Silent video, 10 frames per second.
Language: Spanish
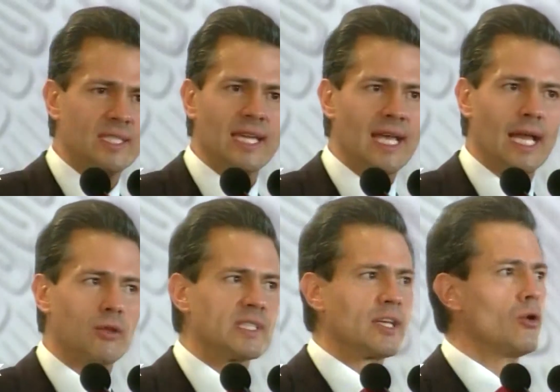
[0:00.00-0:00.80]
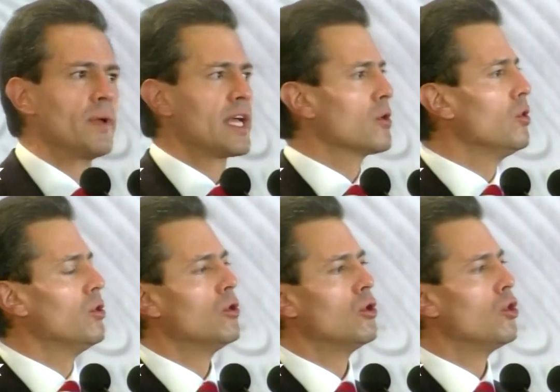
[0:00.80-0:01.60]
Lo he señalado, este
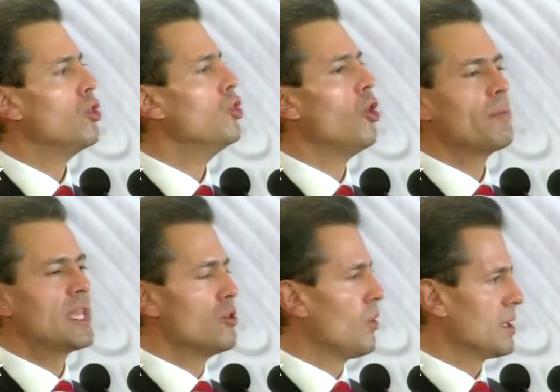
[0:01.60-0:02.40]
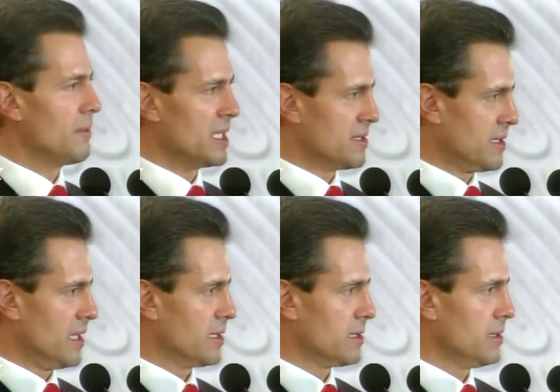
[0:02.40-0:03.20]
gobierno no vino a
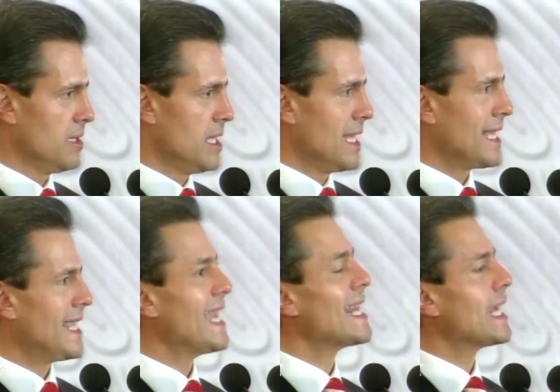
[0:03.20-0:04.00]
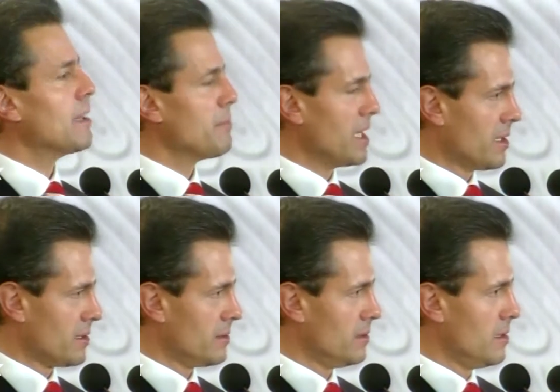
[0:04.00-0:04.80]
administrar, quiere cambiar,
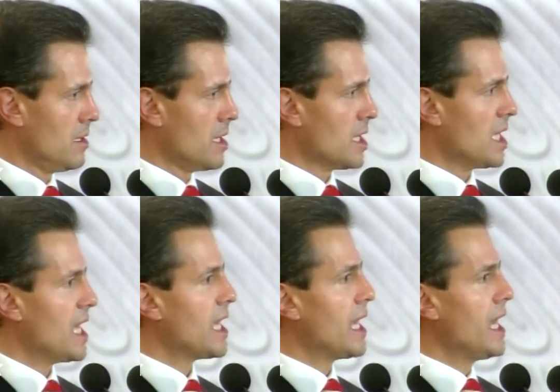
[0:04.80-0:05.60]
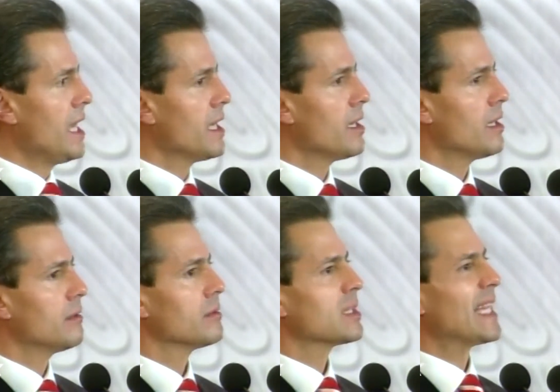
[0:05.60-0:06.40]
quiere
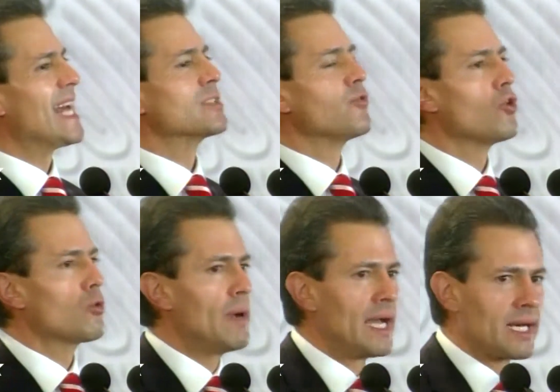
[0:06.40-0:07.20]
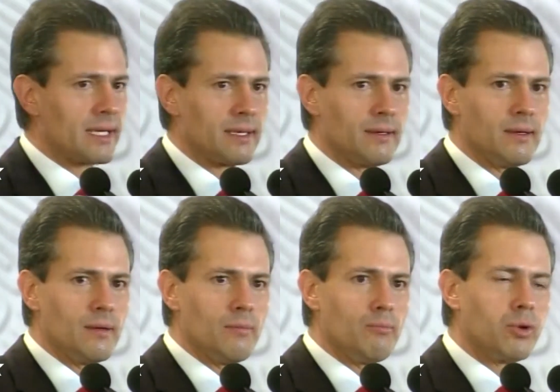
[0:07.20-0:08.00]
transformar,
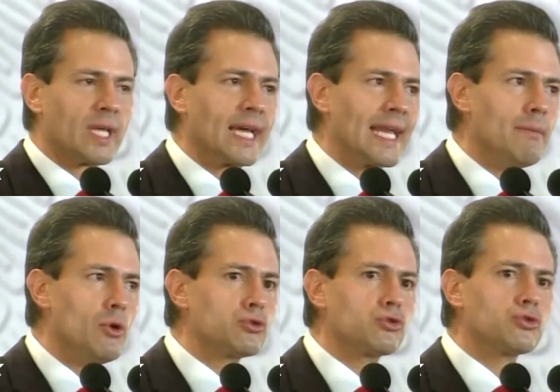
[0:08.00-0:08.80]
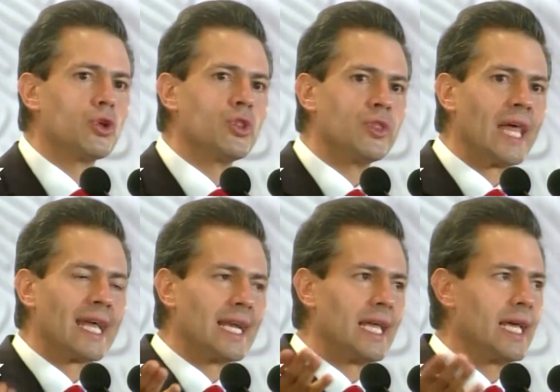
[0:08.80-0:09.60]
porque queremos
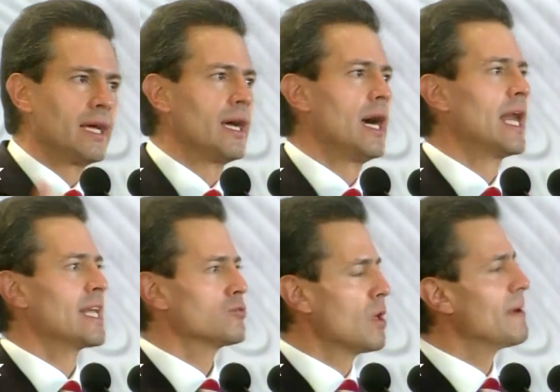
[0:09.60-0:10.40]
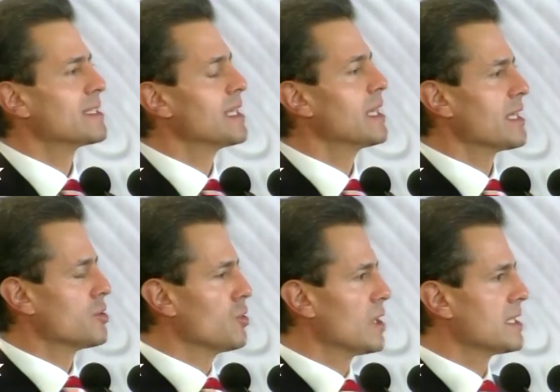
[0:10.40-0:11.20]
darle a las nuevas
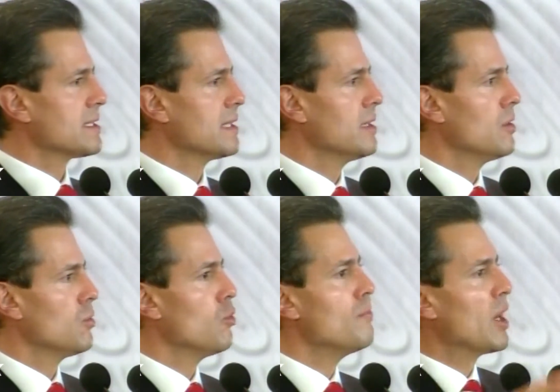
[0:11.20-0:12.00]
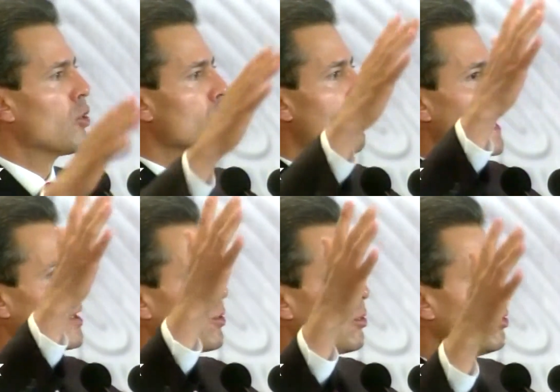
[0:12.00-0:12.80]
generaciones un mejor
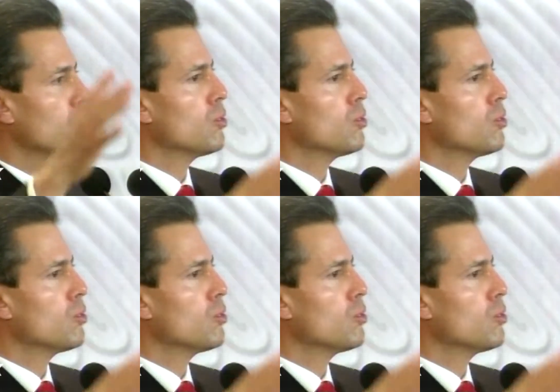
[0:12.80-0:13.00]
marco,